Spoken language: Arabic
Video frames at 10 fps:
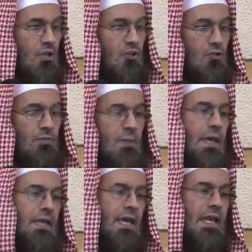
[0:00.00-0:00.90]
ثم
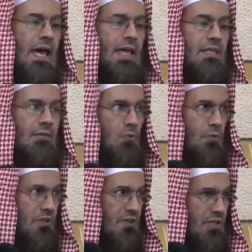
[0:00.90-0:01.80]
بين أن
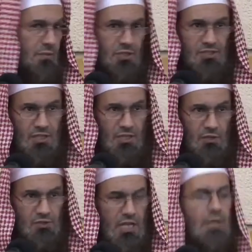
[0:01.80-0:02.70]
مبغض النبي صلى الله
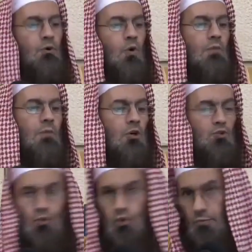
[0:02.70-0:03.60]
عليه وسلم هو
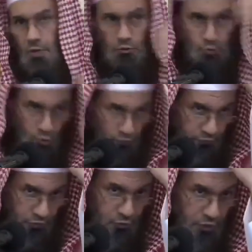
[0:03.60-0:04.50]
المقطوع مقطوع
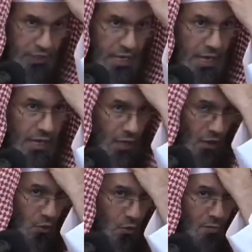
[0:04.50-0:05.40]
في الدنيا
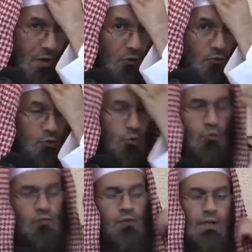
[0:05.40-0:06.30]

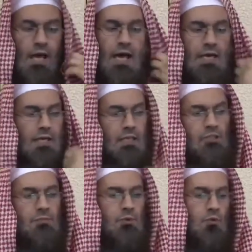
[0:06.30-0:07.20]
ومقطوع في
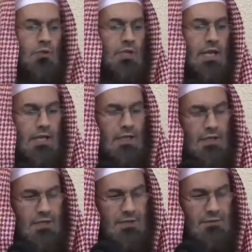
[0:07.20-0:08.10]
الآخرة من كل خير